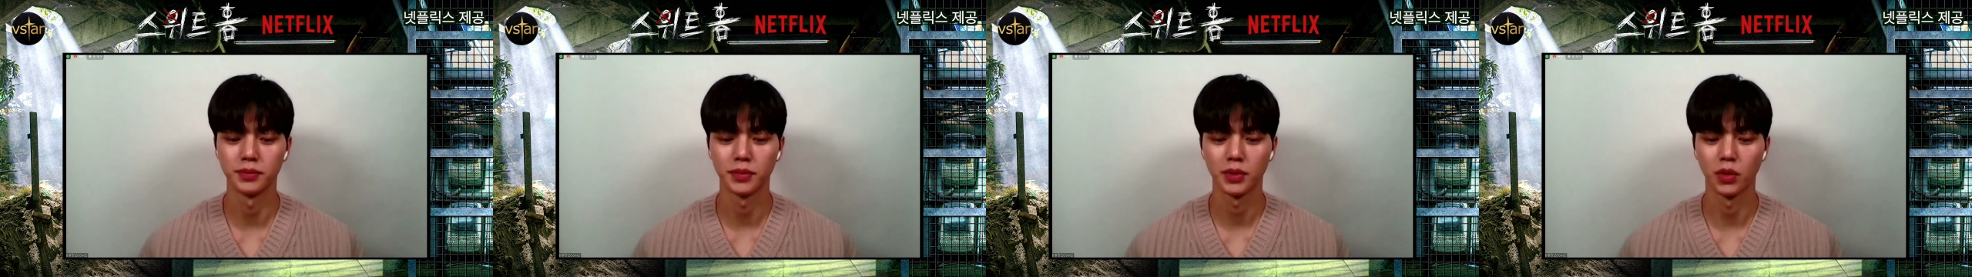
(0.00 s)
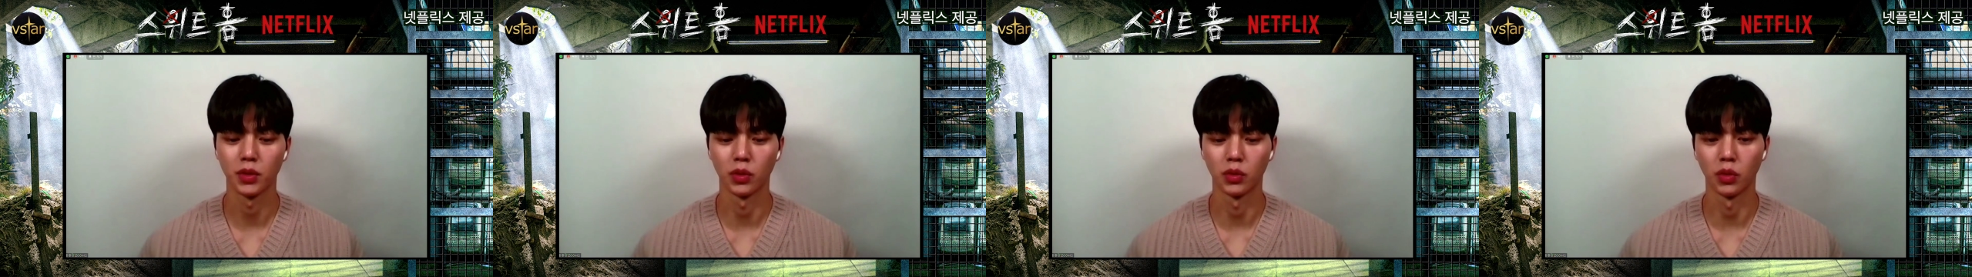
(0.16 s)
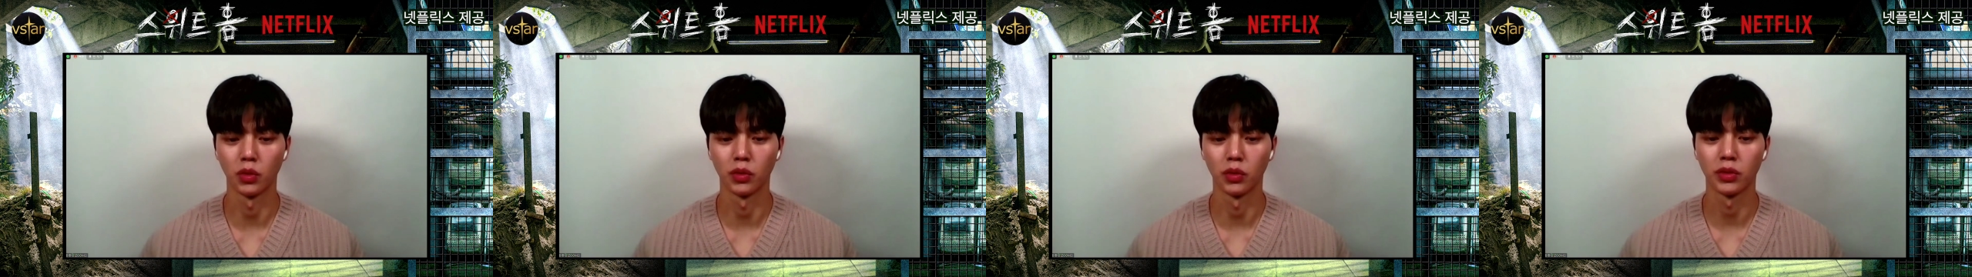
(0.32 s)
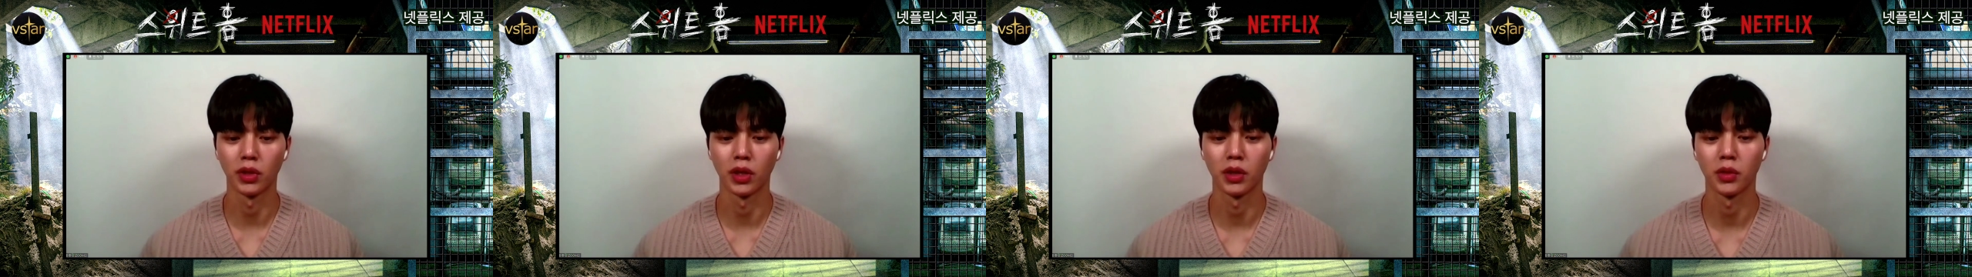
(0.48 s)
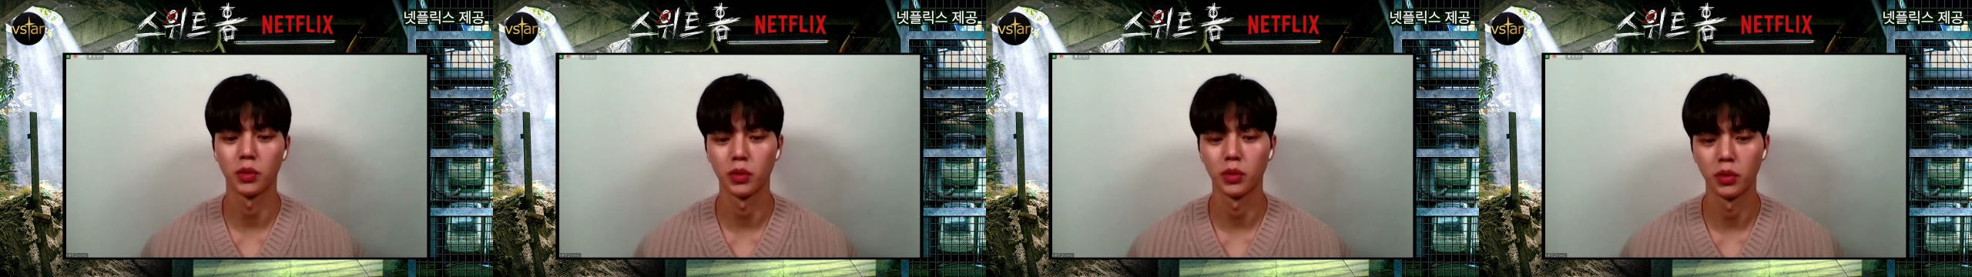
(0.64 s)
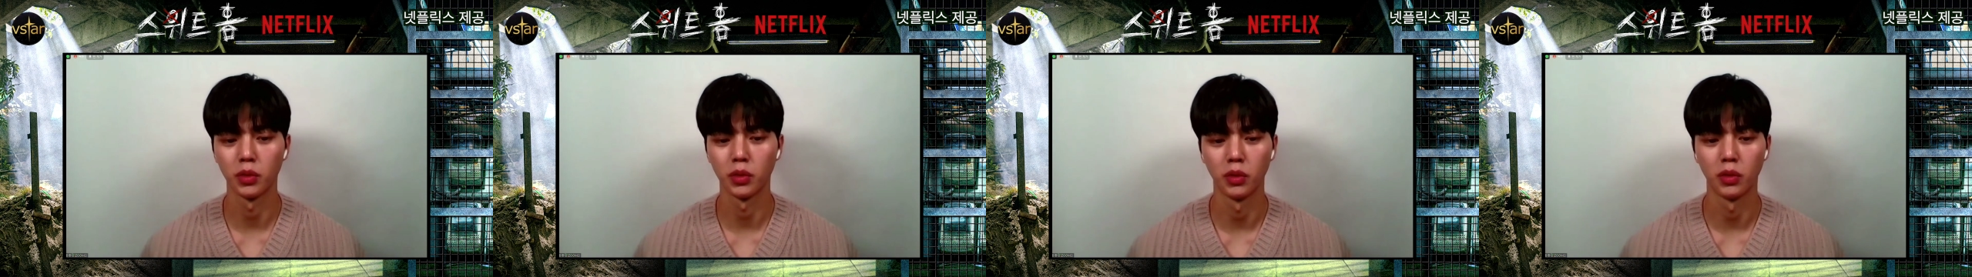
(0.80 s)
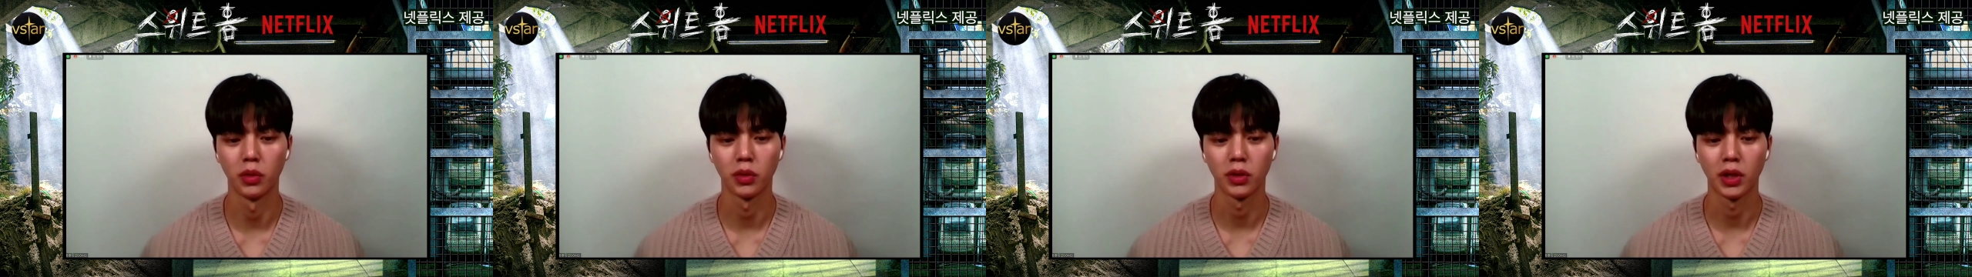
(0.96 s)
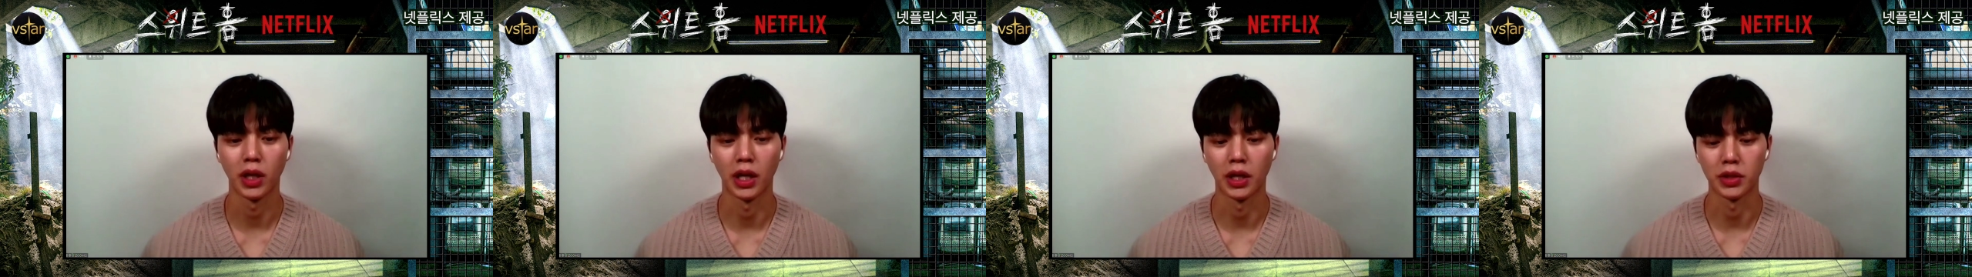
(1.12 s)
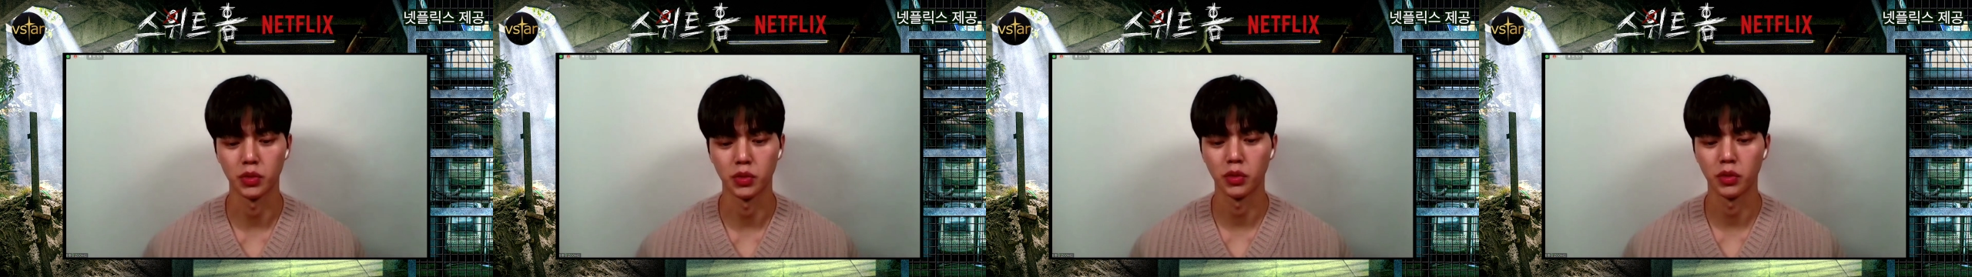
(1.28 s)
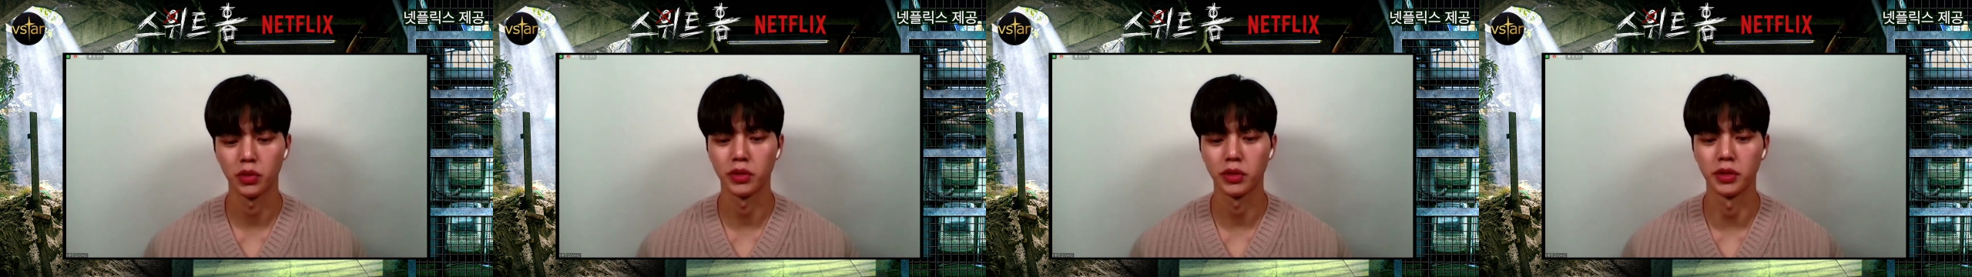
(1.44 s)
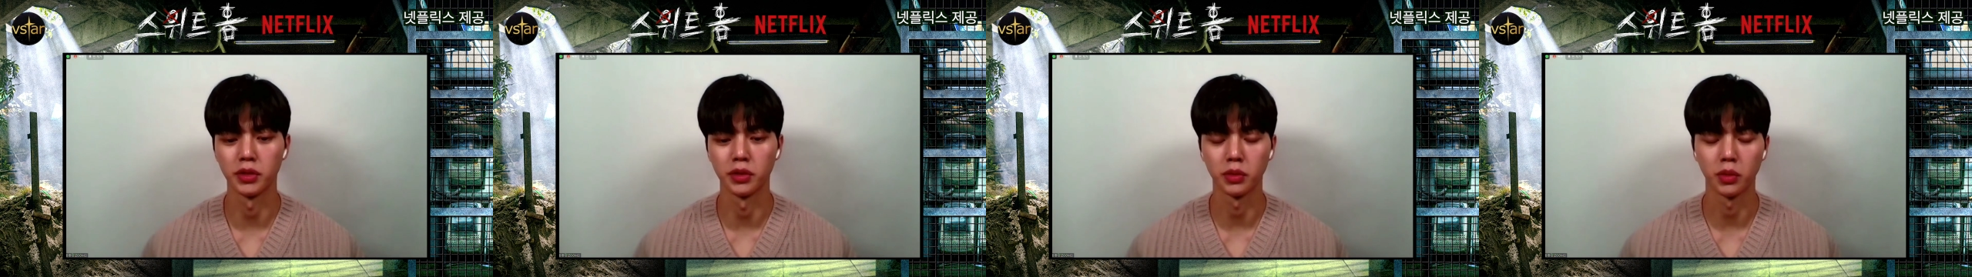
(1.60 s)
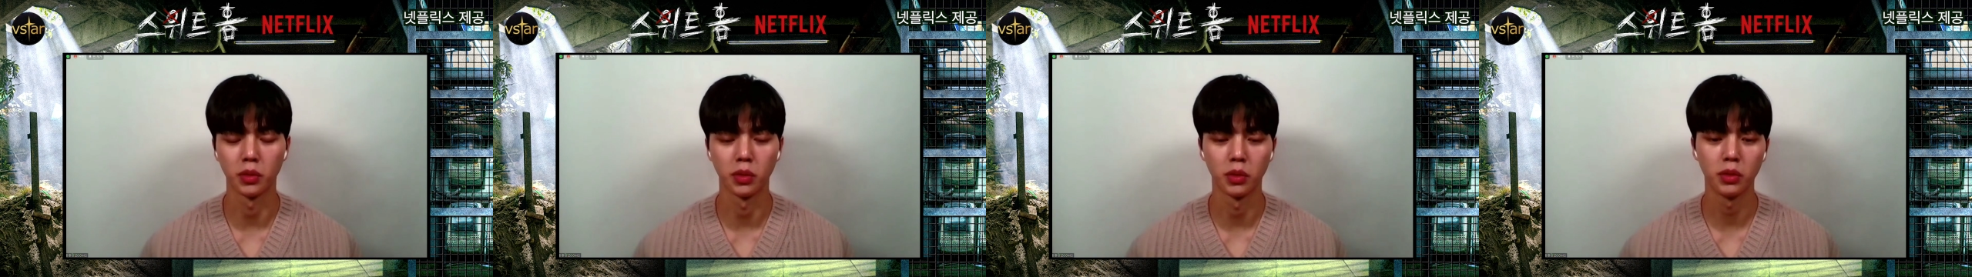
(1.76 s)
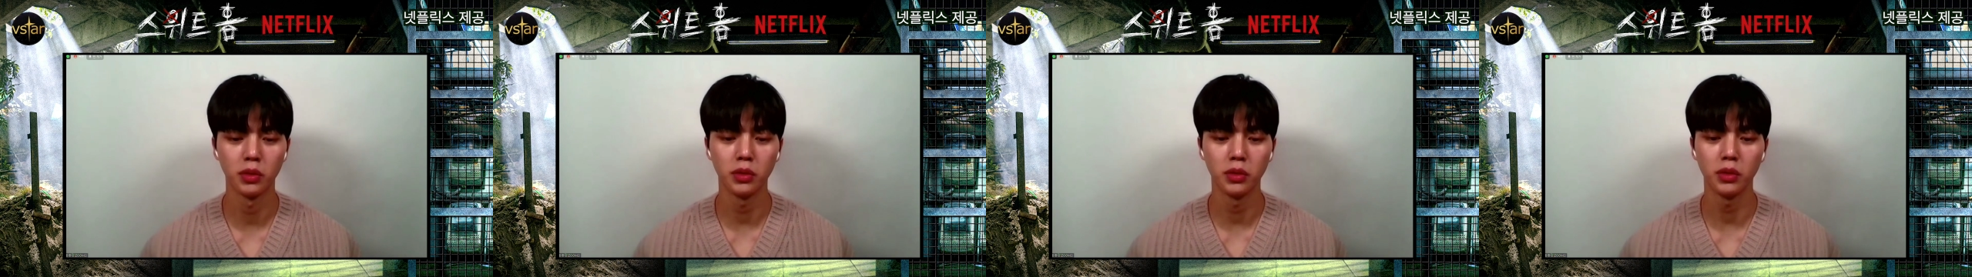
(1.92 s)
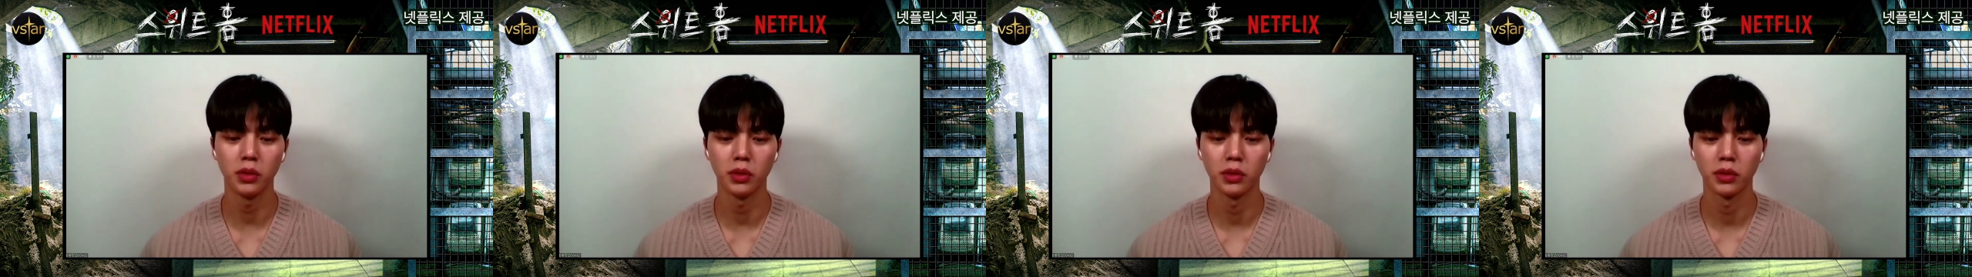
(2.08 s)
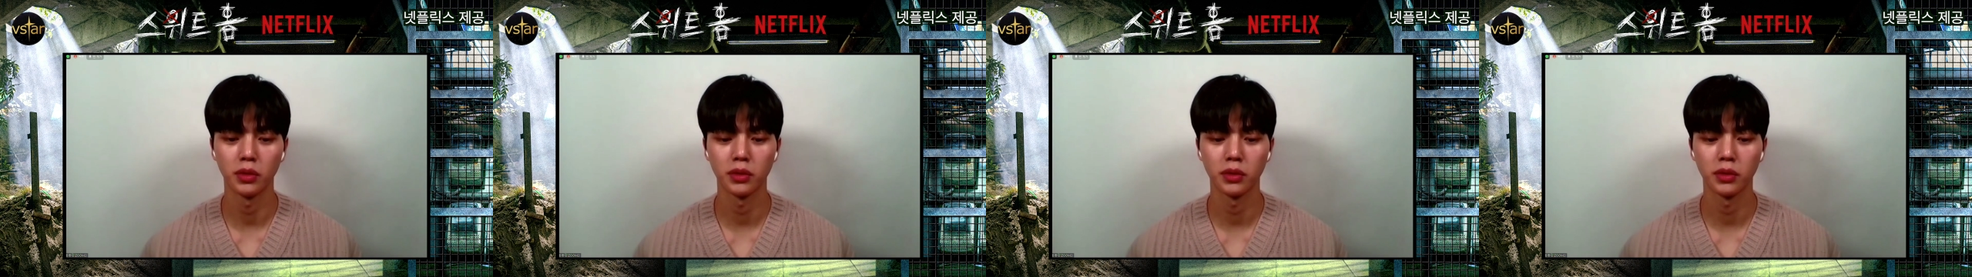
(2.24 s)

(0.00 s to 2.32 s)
교통사고로 가족을 잃고